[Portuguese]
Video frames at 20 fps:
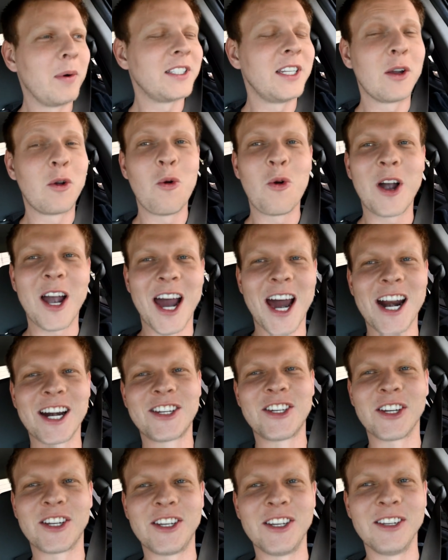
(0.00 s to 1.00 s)
passei com o
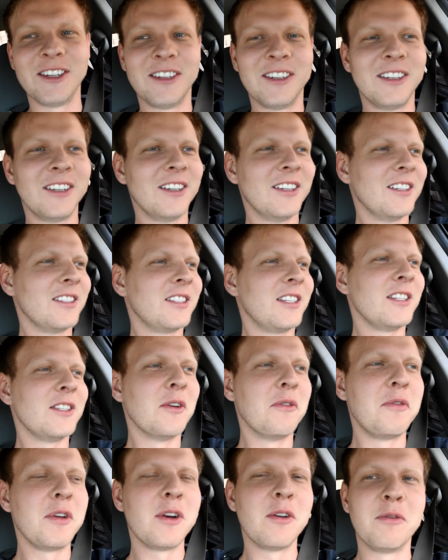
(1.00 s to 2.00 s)
kart aqui. Vocês
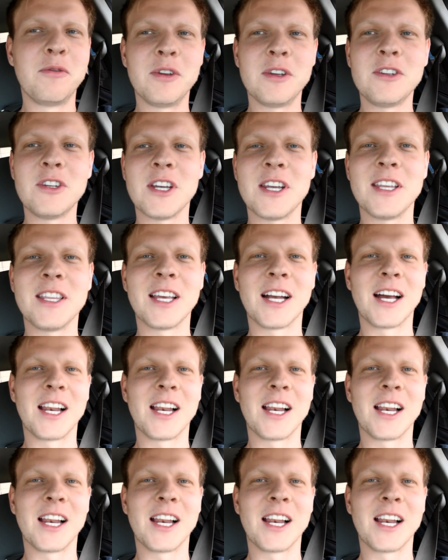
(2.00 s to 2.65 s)
não viram o vídeo ainda,